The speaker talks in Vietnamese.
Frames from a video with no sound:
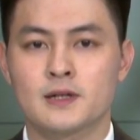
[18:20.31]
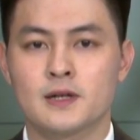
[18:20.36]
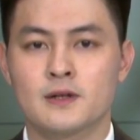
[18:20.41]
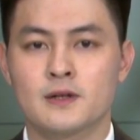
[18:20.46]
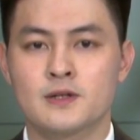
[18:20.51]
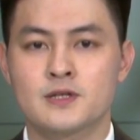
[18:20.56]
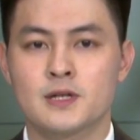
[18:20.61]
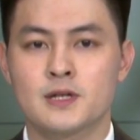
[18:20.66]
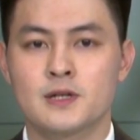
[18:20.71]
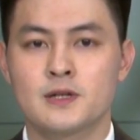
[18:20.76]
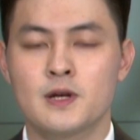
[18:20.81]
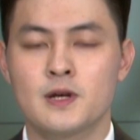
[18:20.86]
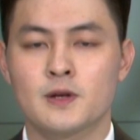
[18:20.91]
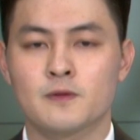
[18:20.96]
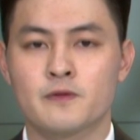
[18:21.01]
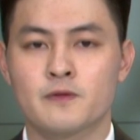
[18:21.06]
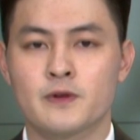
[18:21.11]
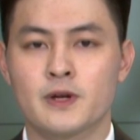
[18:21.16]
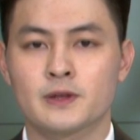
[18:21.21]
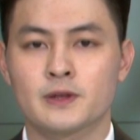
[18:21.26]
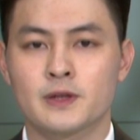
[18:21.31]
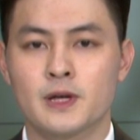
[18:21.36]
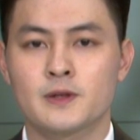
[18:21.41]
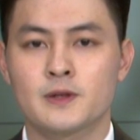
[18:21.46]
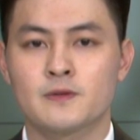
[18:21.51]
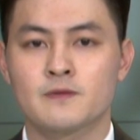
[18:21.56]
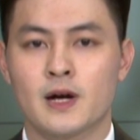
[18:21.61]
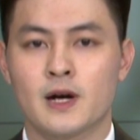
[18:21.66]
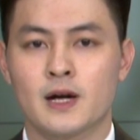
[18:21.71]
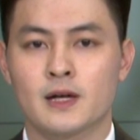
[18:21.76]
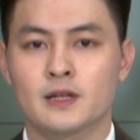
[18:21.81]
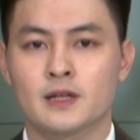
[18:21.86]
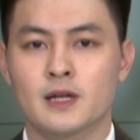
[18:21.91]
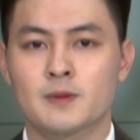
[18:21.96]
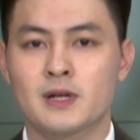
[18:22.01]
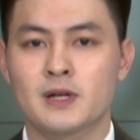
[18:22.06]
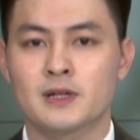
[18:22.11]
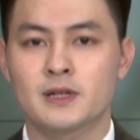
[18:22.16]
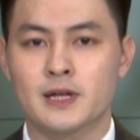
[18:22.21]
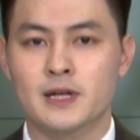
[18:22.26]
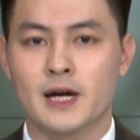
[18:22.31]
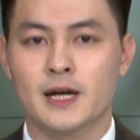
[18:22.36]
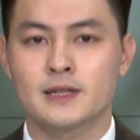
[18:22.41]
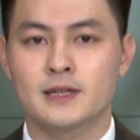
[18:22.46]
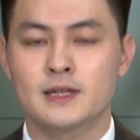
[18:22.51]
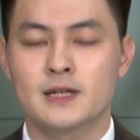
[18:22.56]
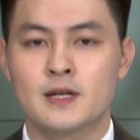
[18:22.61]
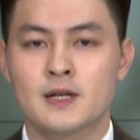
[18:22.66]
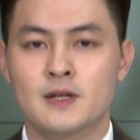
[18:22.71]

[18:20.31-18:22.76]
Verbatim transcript: hướng chiến lược phía Tây và Tây Bắc nước này,